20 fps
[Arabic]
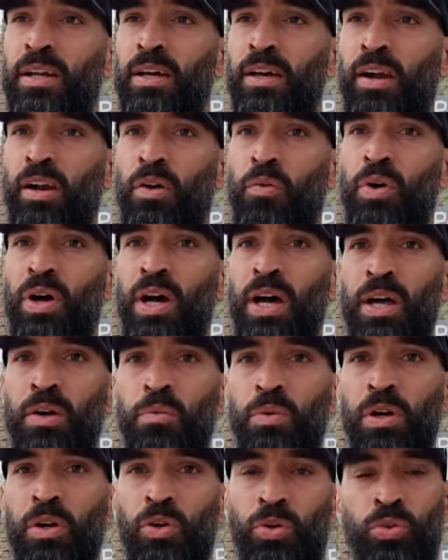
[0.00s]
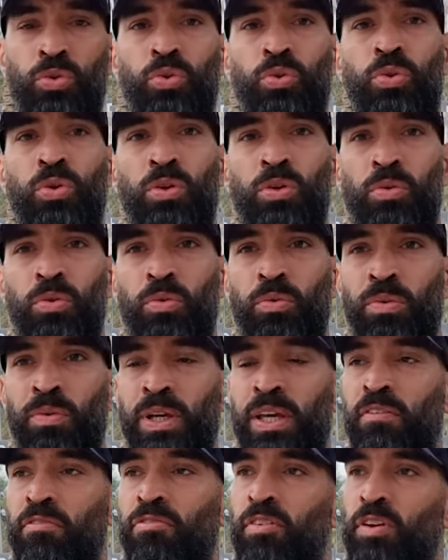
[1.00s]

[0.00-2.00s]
الروقان والهدوء وكيف